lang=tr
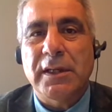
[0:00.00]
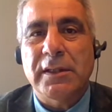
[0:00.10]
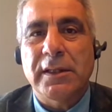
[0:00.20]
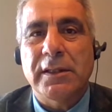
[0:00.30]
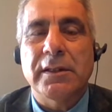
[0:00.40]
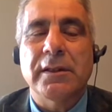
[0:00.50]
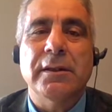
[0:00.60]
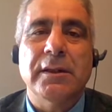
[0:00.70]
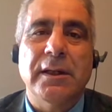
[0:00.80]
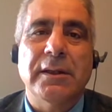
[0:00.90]

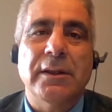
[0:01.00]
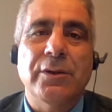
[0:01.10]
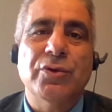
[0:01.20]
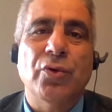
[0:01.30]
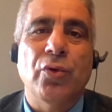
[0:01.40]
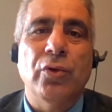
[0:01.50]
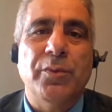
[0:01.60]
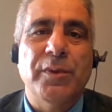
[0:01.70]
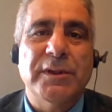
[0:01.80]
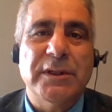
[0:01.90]
alanlara da yüzde
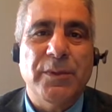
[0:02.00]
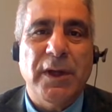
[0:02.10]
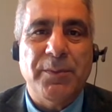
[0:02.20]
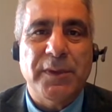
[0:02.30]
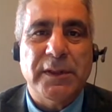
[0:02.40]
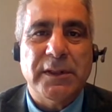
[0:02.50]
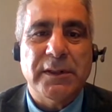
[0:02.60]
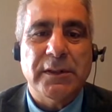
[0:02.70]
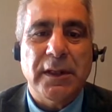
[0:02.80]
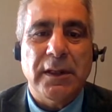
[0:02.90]
onluk bir zam
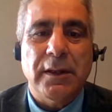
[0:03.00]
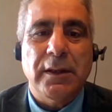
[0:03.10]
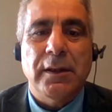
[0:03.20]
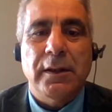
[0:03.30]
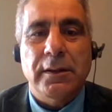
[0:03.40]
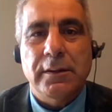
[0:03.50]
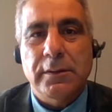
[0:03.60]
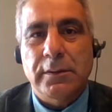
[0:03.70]
yapıldığında e,